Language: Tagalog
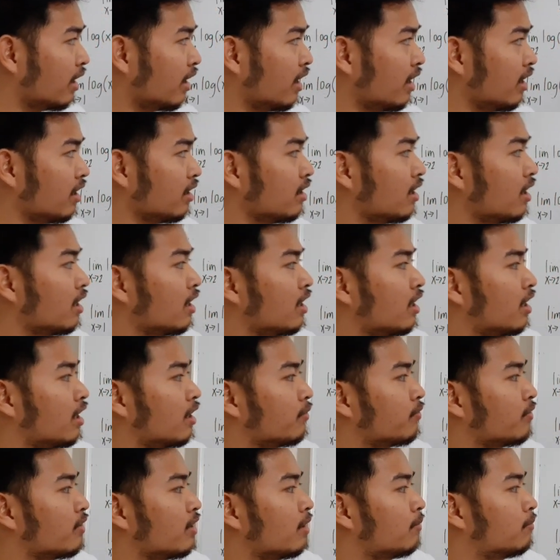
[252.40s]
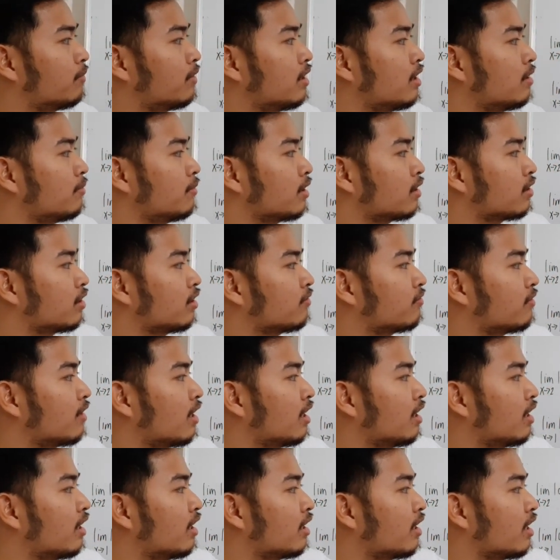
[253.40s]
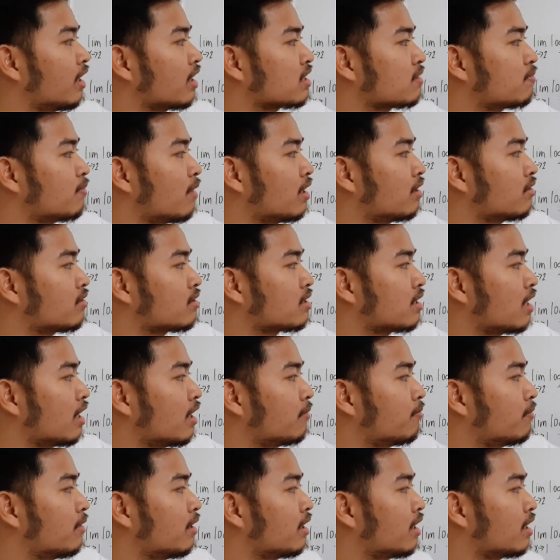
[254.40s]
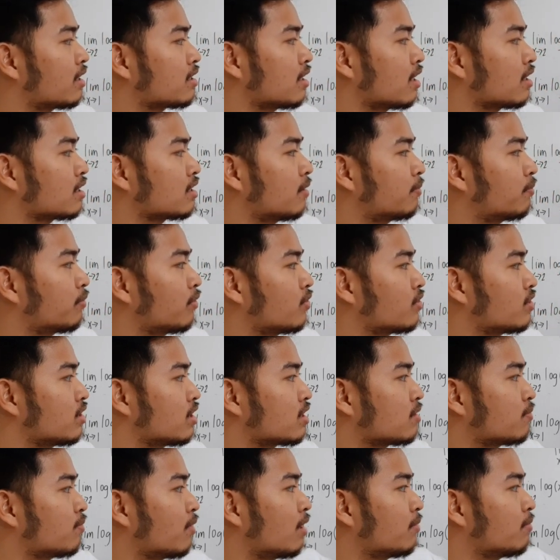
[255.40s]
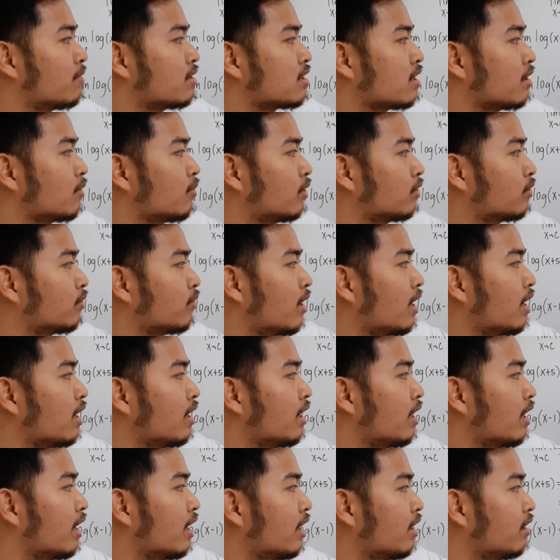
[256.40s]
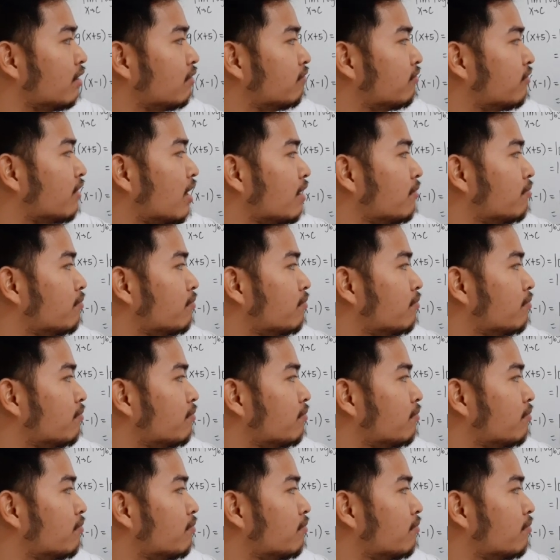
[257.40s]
And if we have limit of ln x minus 7 as x approaches 5 is equal to ln 5